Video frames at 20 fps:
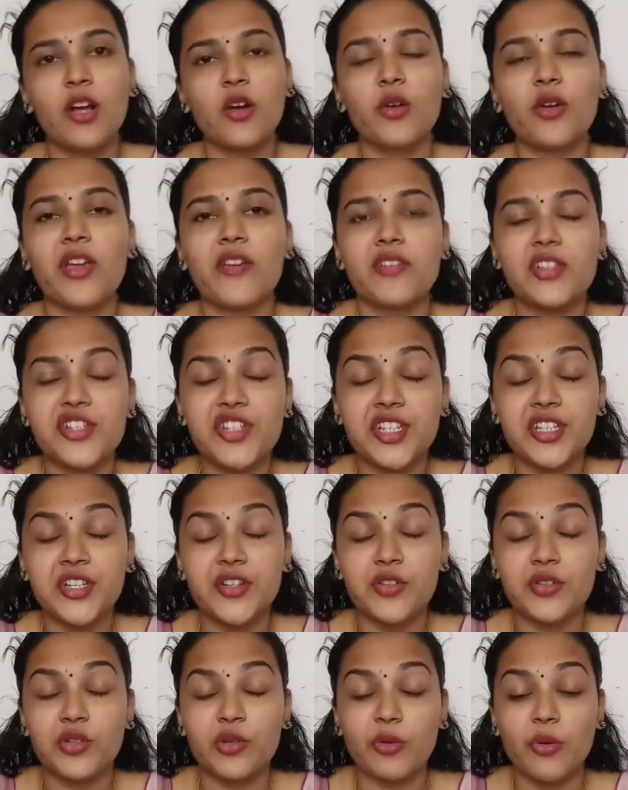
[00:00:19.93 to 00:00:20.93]
ஓகே
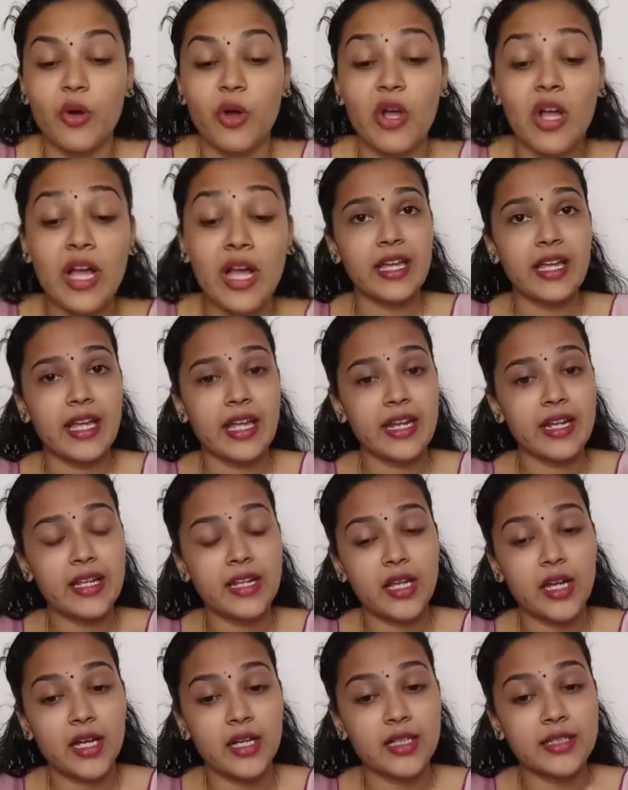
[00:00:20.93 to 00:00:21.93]
விஷயத்துக்கு வந்துடுவோம்
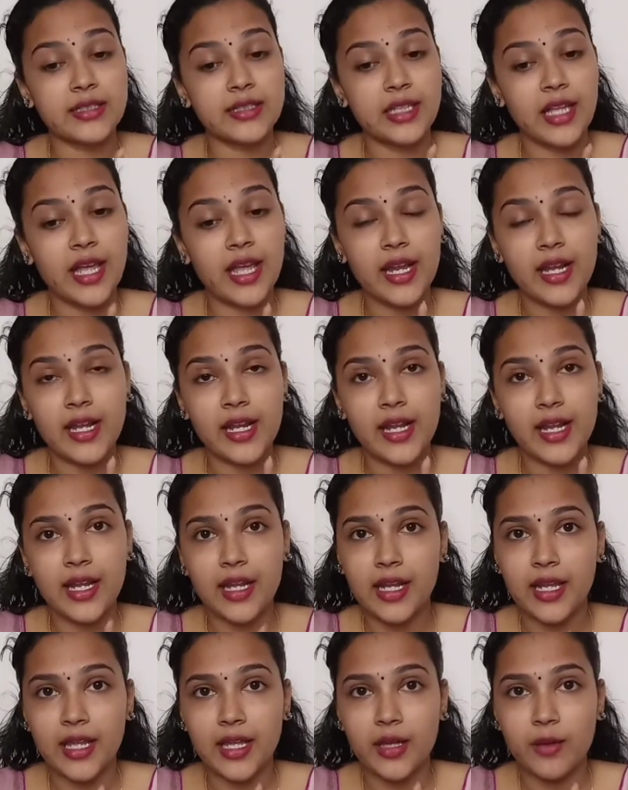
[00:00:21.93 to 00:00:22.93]
என்னென்னா தேன்
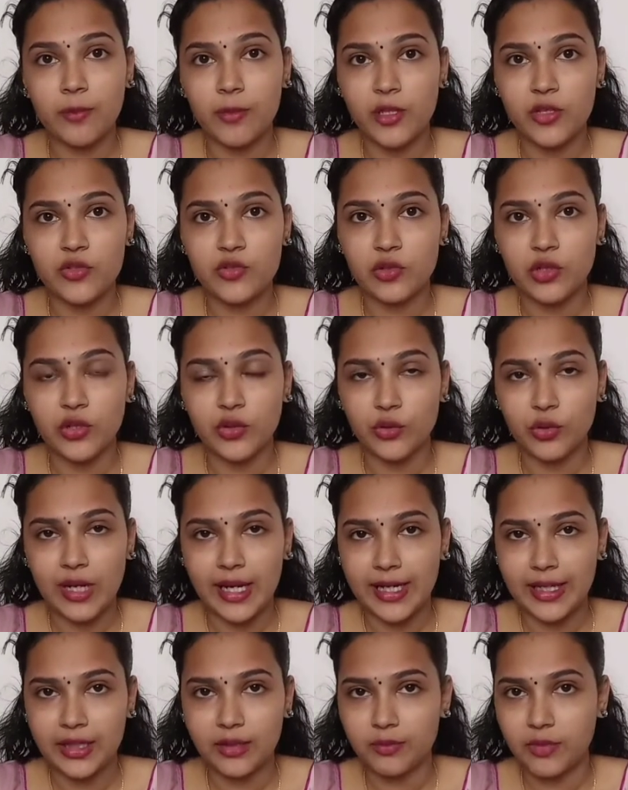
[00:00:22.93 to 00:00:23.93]
நெல்லி அப்படின்னு சொல்லிட்டு ஒரு
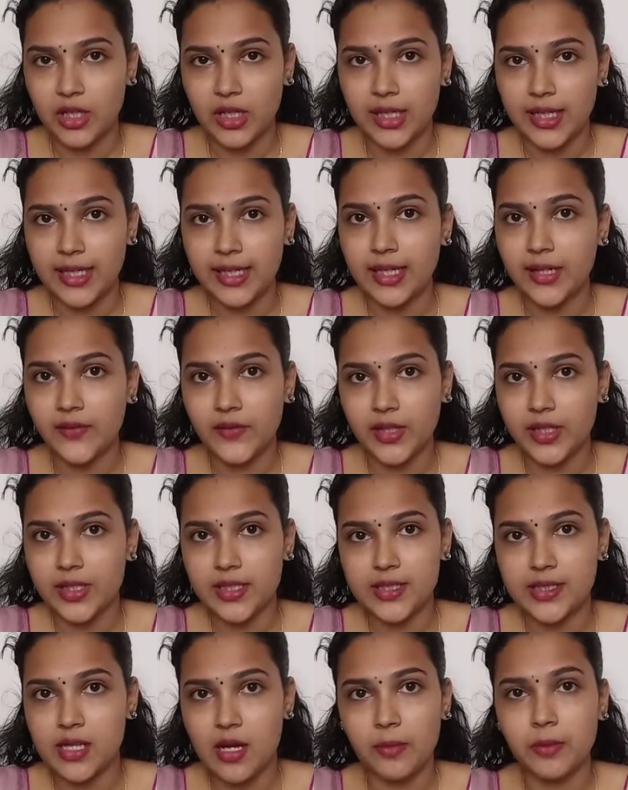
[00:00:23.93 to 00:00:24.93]
ஐட்டம் நான் கடையில்
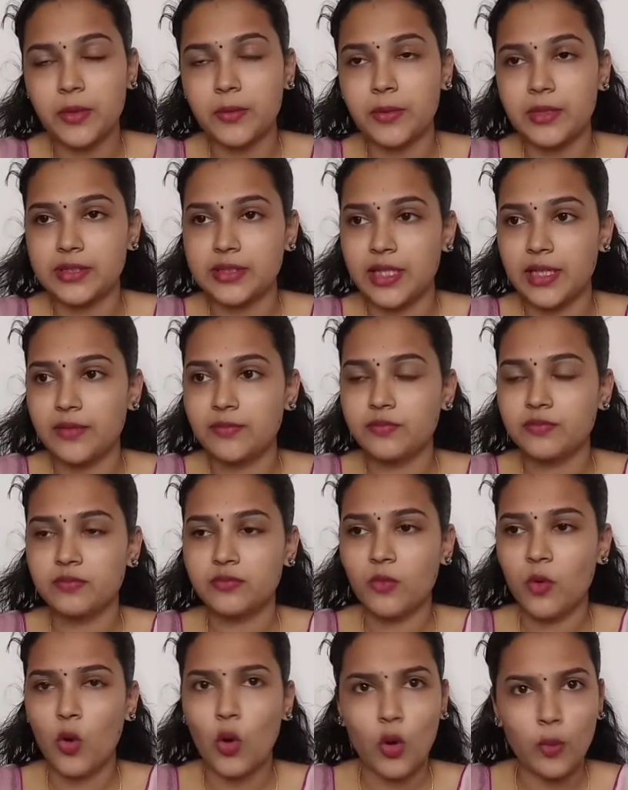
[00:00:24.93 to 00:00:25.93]
வாங்கி சாப்பிட்டு பார்த்தேன்
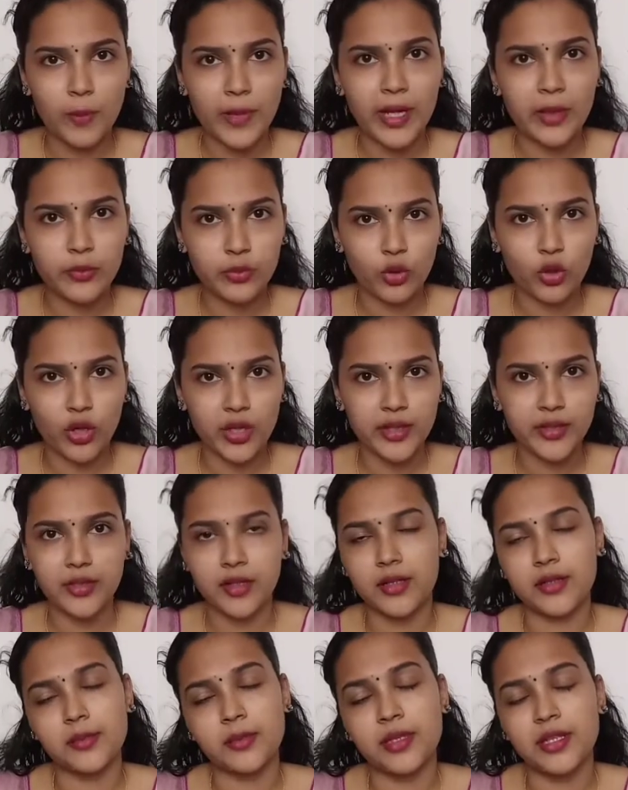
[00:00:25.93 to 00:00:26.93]
ஹோம்மேட் ப்ராடக்ட்
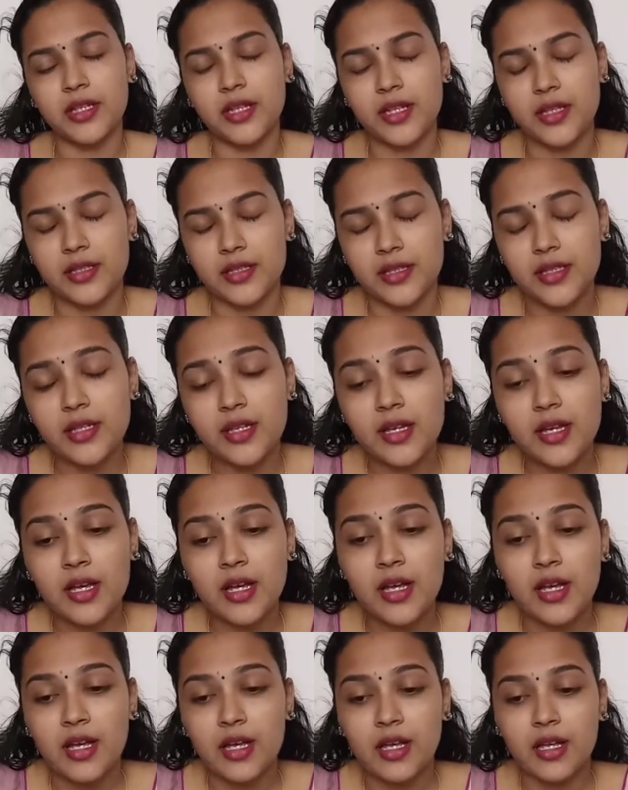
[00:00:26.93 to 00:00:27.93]
அந்த மாதிரி அது
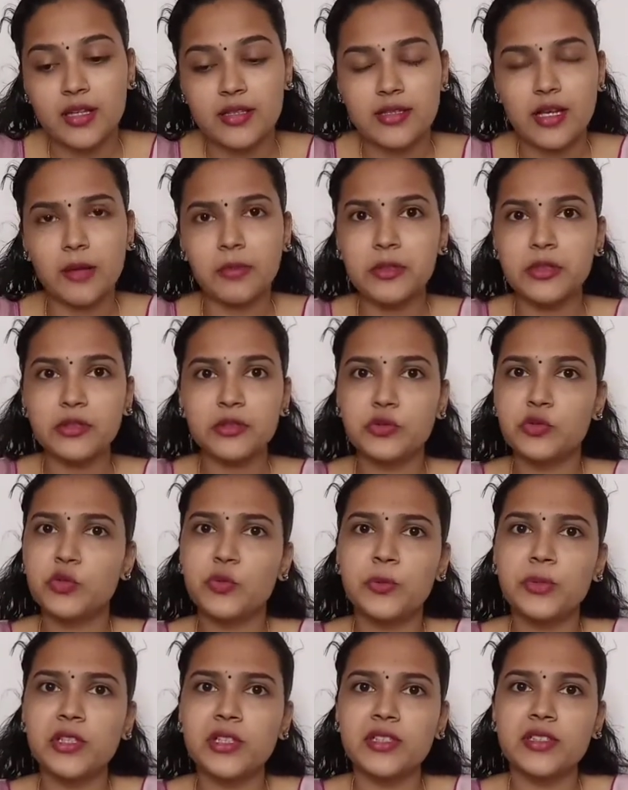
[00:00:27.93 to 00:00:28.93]
சாப்பிட்டோன்னு
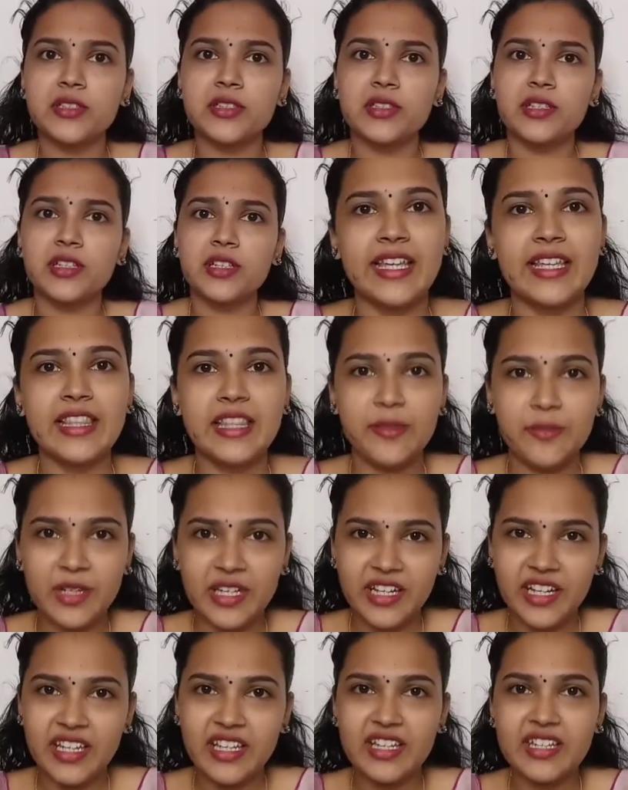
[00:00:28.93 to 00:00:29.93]
சூப்பராக இருந்தது இந்த
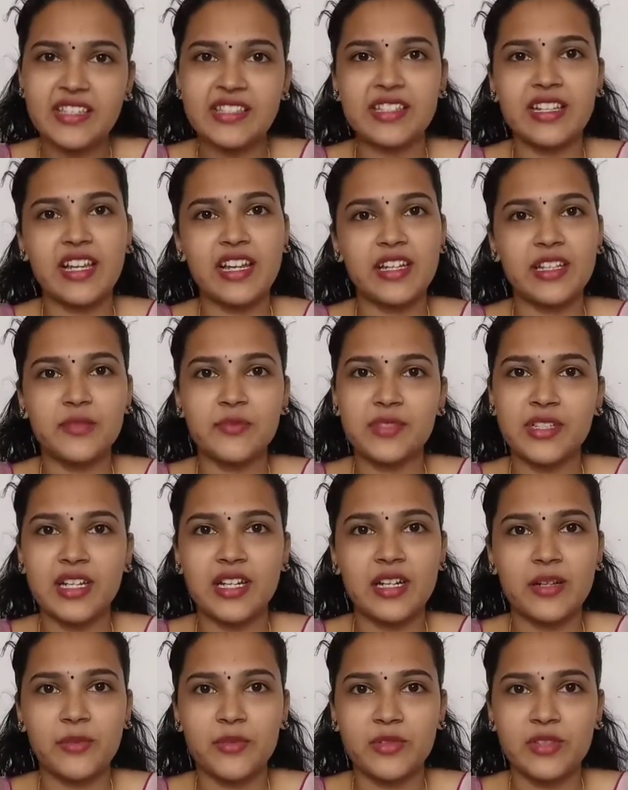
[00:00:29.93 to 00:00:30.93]
மாதிரி சில
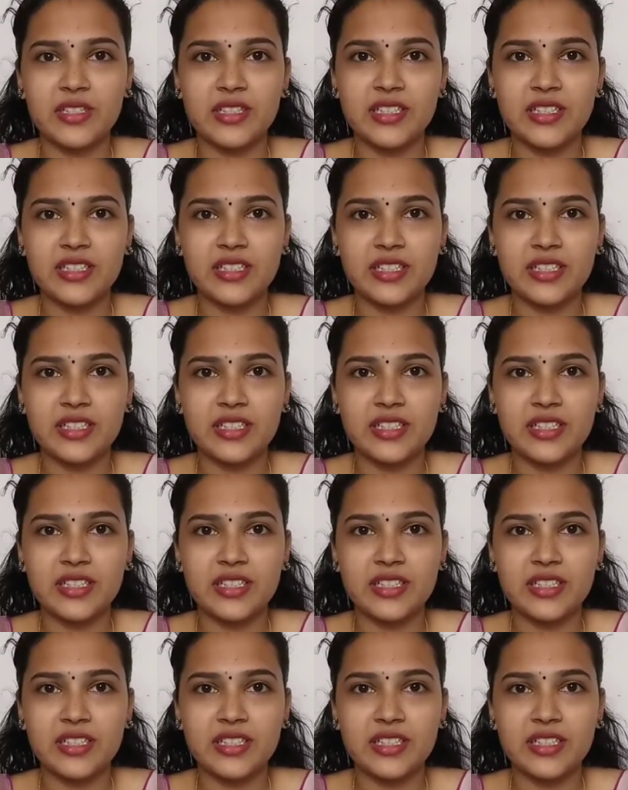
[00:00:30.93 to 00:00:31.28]
ஐட்டம்ஸ்லாம் நம்ம வந்து